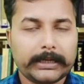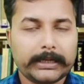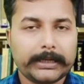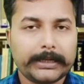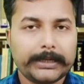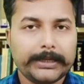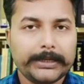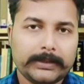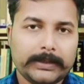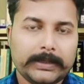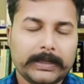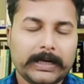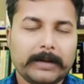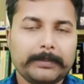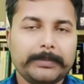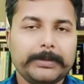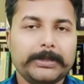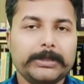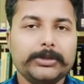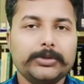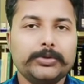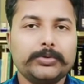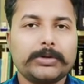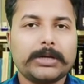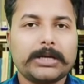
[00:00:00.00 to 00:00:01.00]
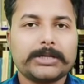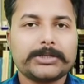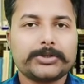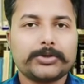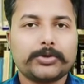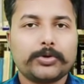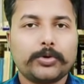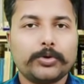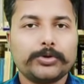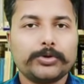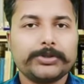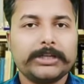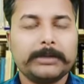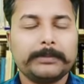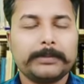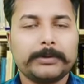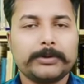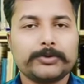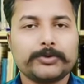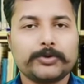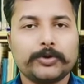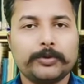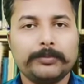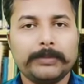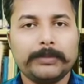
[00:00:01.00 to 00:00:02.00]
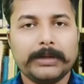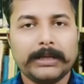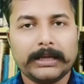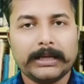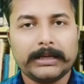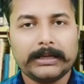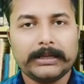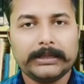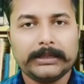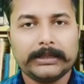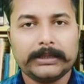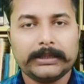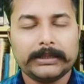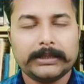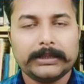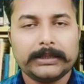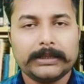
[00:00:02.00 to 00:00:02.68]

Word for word: है अब हिंदू राष्ट्र खोजने पर उसको मिला नहीं